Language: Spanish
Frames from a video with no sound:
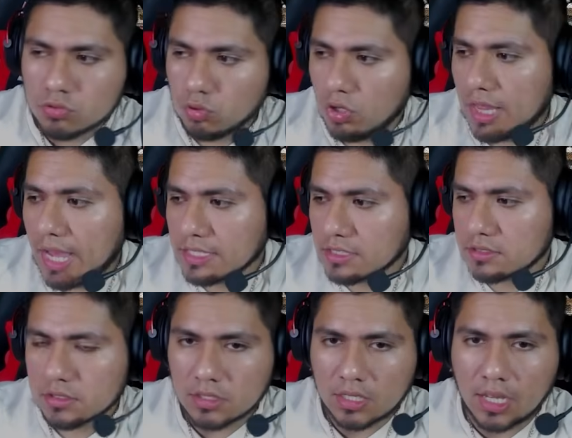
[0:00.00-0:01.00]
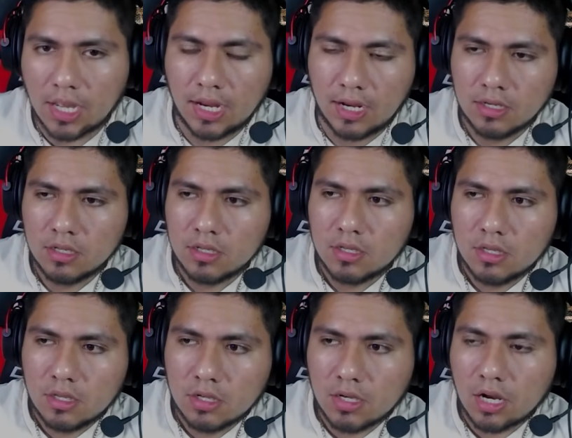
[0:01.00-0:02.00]
Tú le das a,
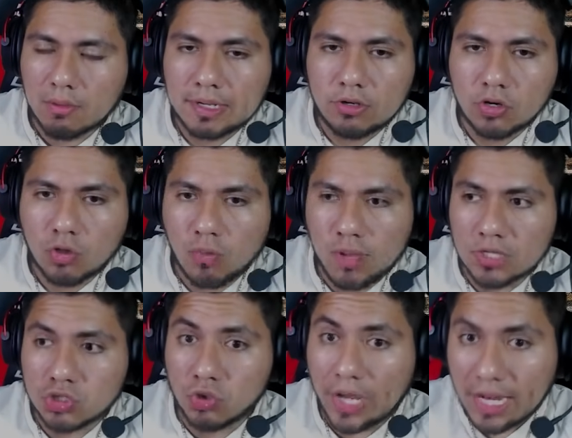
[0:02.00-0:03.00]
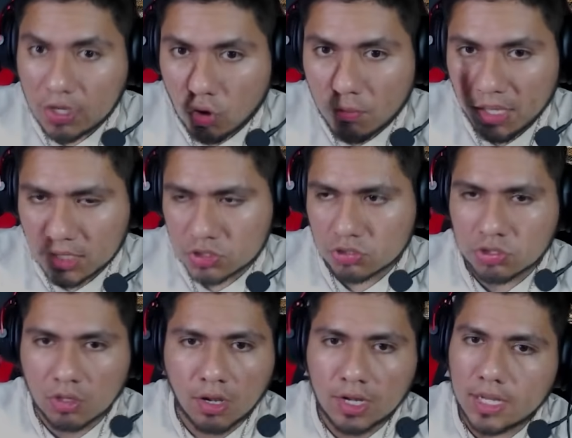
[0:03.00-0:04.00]
Carvalho el comercio. El comercio
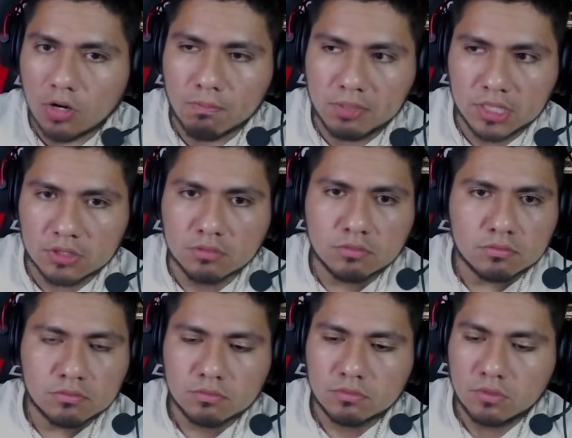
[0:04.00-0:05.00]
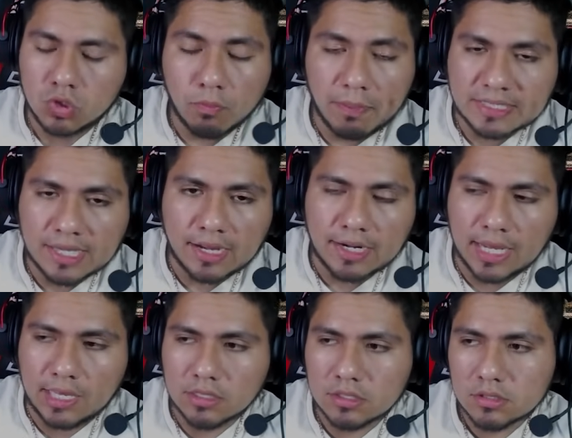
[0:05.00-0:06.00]
hizo la leía completo. No pasaba
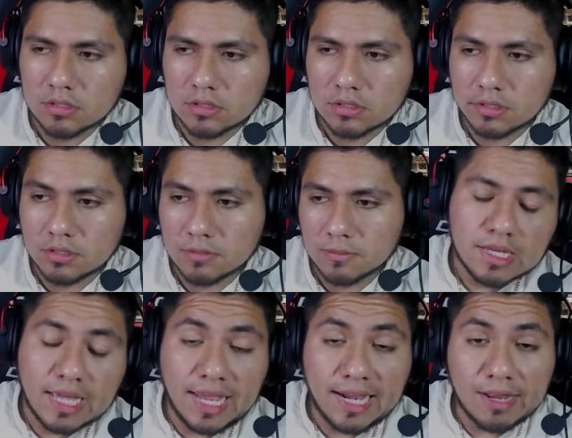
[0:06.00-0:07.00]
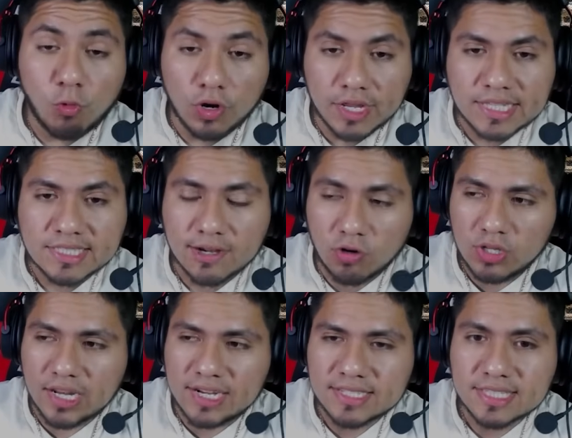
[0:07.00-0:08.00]
nada. El jugador que hace el gol
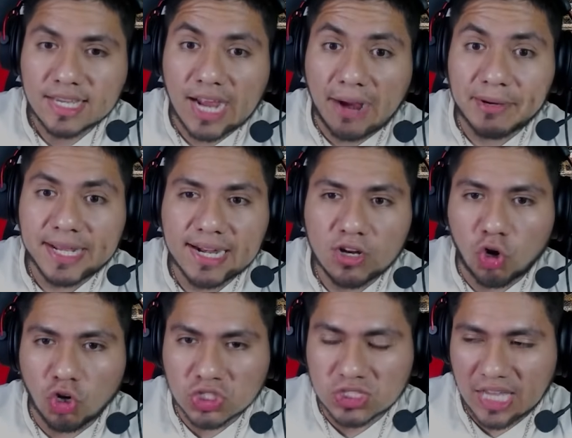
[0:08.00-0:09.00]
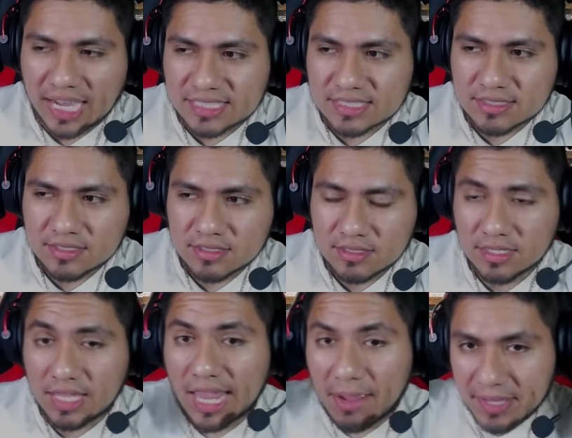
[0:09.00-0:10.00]
de Alianza es Gabriel Costas.
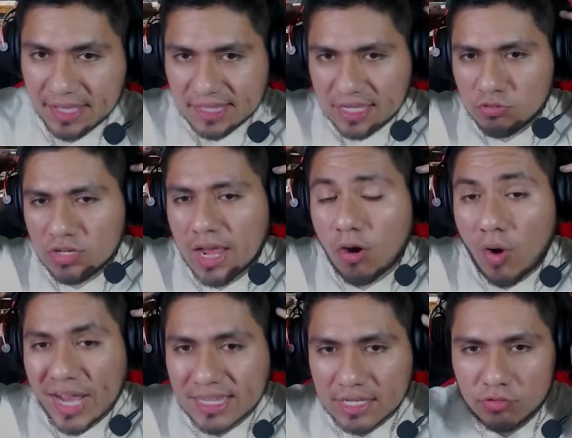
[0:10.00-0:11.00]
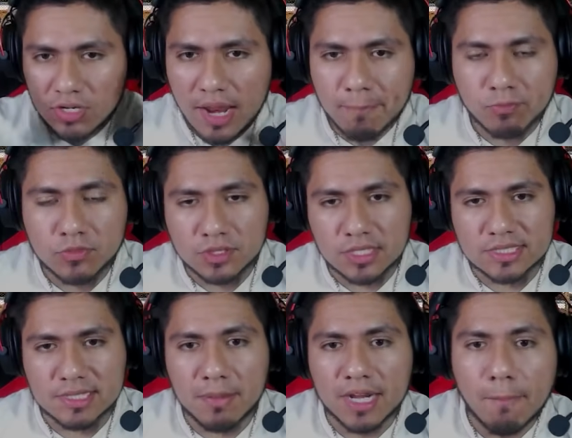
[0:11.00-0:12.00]
Que había tenido una. O ha tenido una
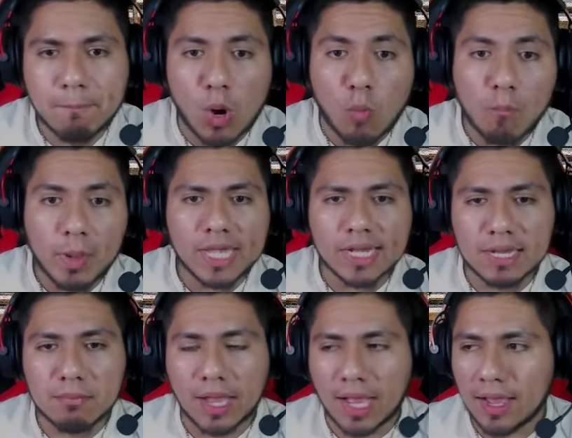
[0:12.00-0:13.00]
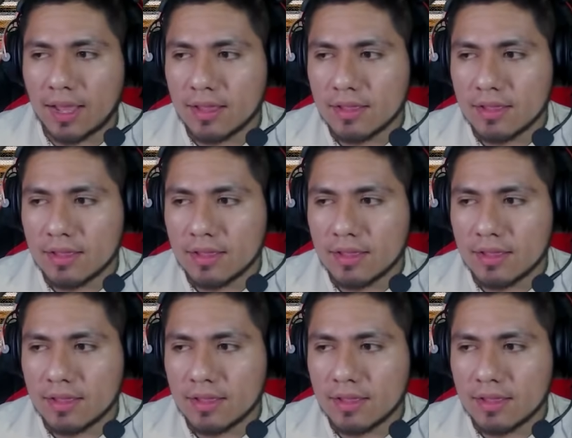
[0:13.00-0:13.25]
semana paupérrima.